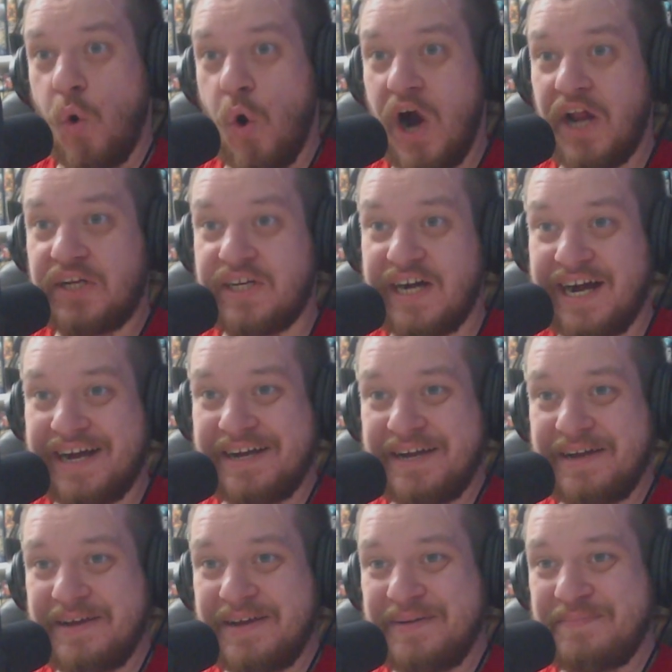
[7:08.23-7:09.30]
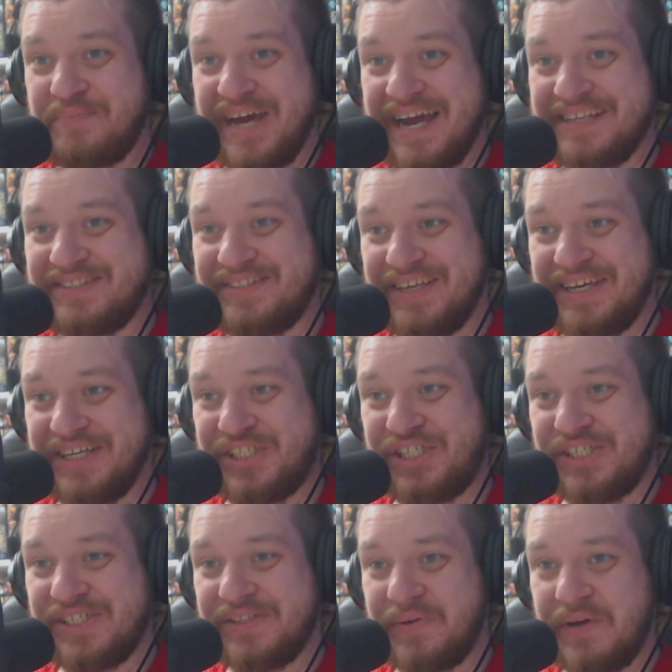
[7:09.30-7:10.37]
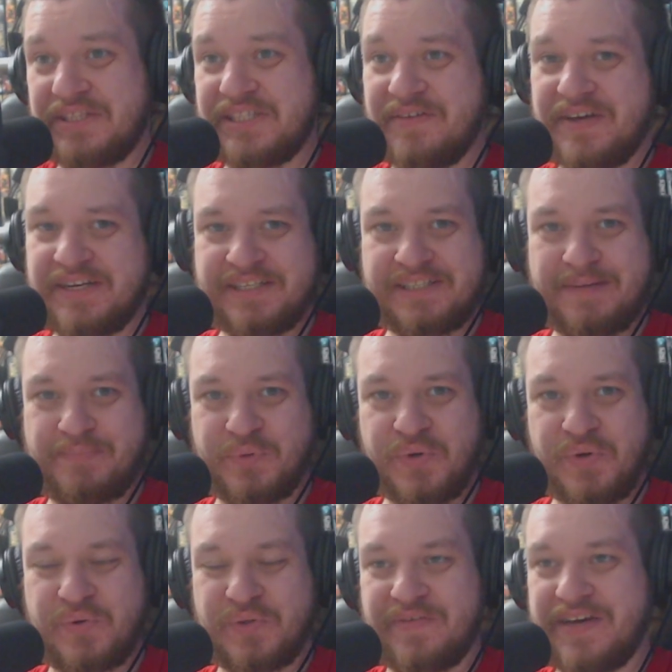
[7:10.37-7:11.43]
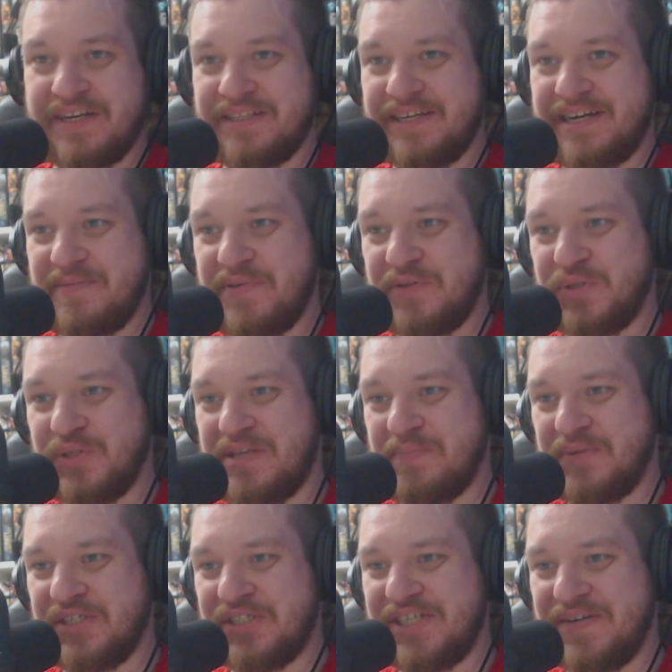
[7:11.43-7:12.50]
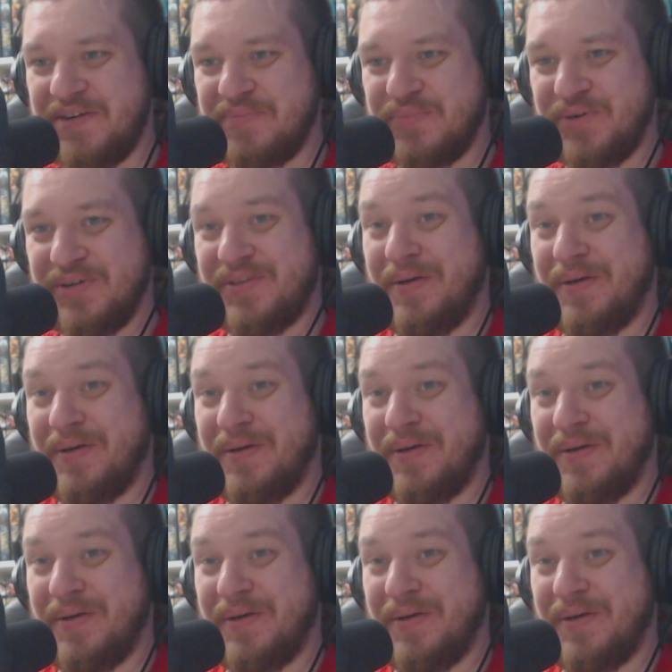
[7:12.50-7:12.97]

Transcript: Сколько? 5 тысяч! Ну, это, наверное, на плойку, наверное, на компе все-таки подешевле будет.